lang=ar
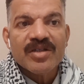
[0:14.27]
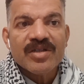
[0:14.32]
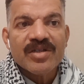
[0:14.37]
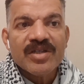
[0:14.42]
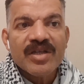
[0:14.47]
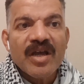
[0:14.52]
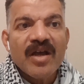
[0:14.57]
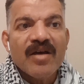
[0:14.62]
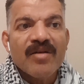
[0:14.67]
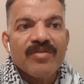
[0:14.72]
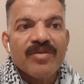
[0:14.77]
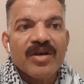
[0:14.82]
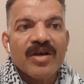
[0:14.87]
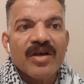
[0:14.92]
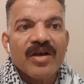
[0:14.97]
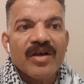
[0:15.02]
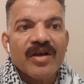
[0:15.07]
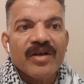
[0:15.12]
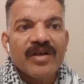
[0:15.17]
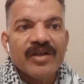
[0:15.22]
سحب
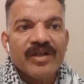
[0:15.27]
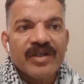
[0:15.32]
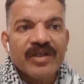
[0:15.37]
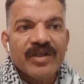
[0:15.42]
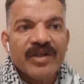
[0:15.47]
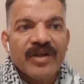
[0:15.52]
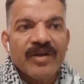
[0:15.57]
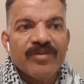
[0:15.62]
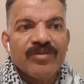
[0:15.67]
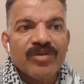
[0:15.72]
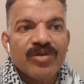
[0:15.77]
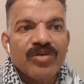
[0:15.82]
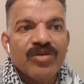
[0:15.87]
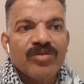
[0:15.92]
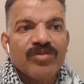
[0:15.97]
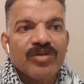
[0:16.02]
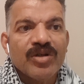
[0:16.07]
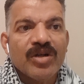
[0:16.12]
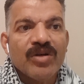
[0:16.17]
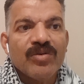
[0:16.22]

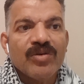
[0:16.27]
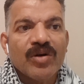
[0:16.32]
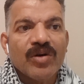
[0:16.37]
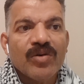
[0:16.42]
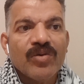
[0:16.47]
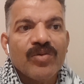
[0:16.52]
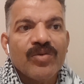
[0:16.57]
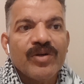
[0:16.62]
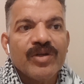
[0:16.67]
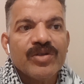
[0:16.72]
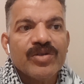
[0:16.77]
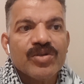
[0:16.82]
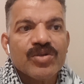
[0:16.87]
إعلامهما وقوات